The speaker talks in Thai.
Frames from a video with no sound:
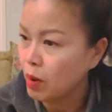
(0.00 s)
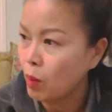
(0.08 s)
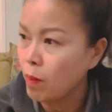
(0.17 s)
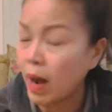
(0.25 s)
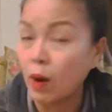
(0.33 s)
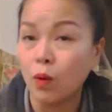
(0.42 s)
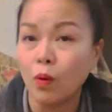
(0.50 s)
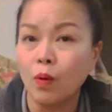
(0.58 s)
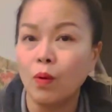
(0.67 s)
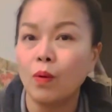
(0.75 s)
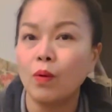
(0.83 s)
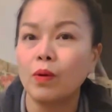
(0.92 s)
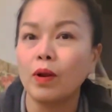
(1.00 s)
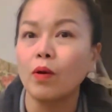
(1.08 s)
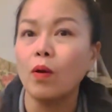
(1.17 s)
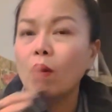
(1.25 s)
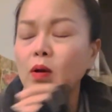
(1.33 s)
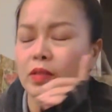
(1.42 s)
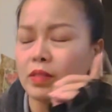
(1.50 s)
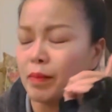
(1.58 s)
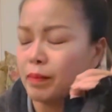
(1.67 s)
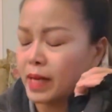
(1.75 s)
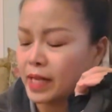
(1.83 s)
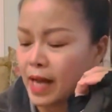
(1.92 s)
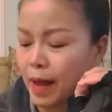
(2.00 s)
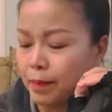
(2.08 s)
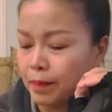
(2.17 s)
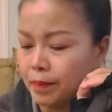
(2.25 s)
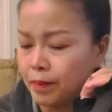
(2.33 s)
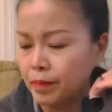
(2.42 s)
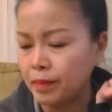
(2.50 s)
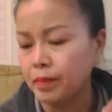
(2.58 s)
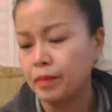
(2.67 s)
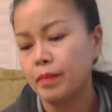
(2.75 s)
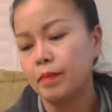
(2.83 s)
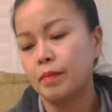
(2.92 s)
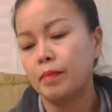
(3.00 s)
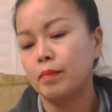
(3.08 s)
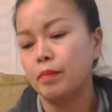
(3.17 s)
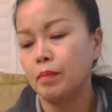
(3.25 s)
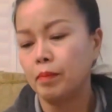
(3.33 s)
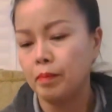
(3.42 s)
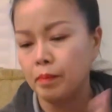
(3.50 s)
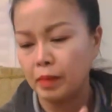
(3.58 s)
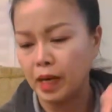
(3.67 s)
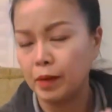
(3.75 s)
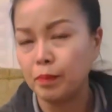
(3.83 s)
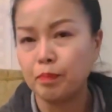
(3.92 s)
เบาๆ แล้วก็จะไม่ทำเหมือน